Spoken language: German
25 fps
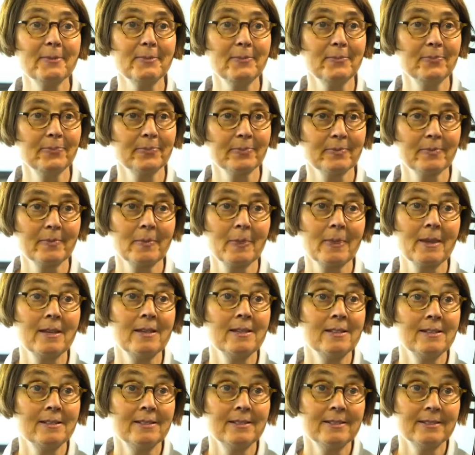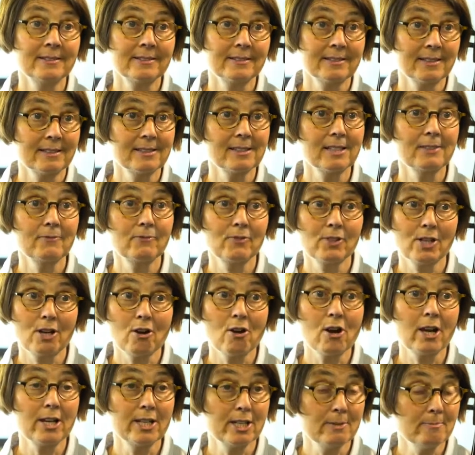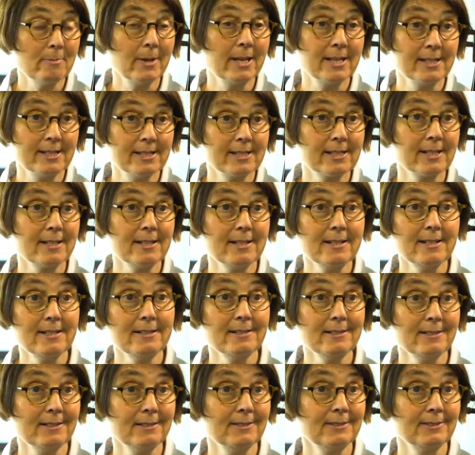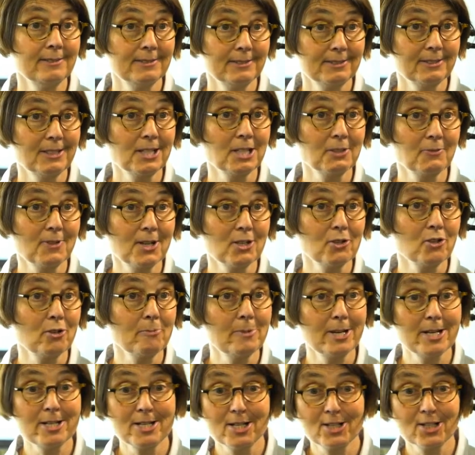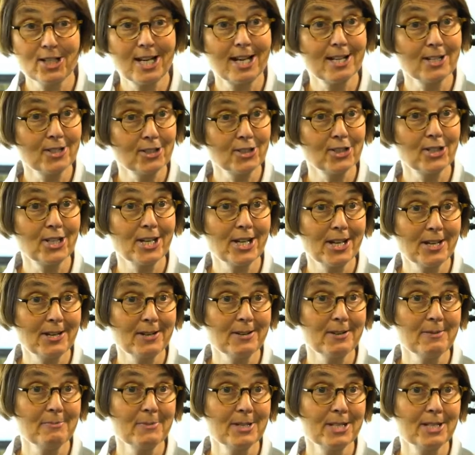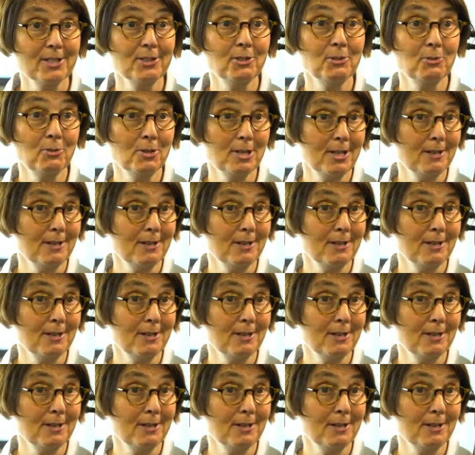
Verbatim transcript: rein. Dann sind wir auch in die Mensa. Das war schon mal in der Schlange stehen mit den